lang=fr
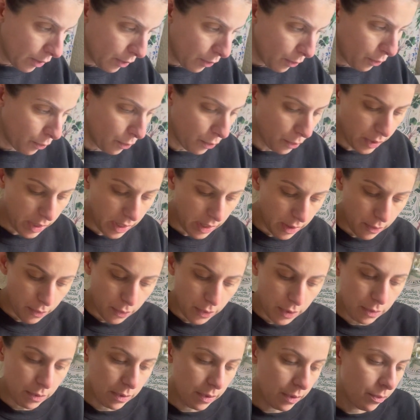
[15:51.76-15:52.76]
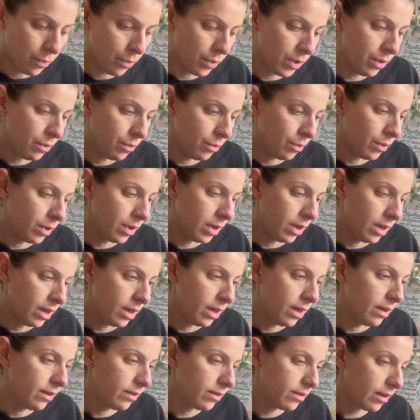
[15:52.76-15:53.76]
Oui, oui, oui, oui,
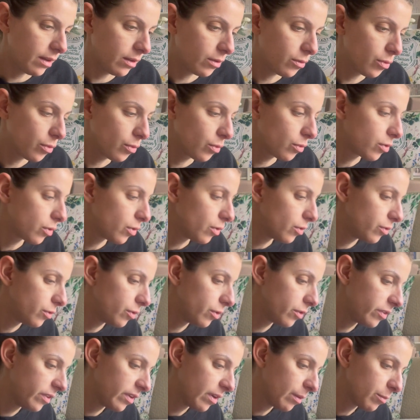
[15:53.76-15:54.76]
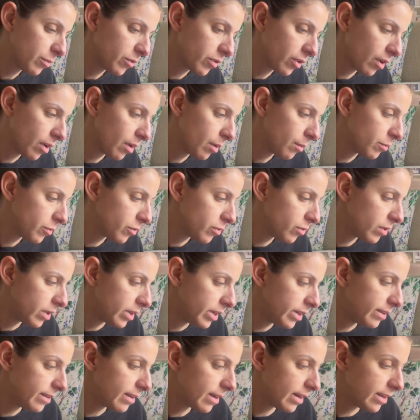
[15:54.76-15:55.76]
oui. C'est donc le deuxième tome du
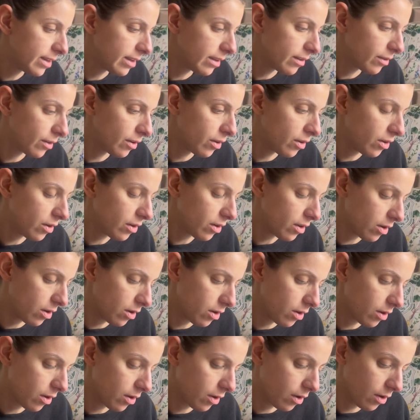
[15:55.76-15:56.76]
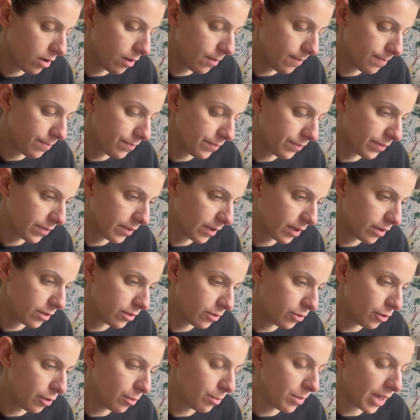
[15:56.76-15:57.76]
lit d'Aliénor euh,
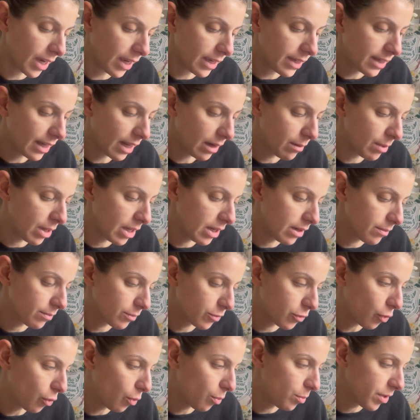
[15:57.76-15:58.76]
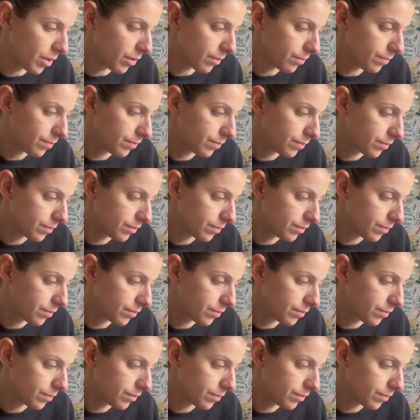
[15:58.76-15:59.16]
de Mireille Calmel. Trop bien.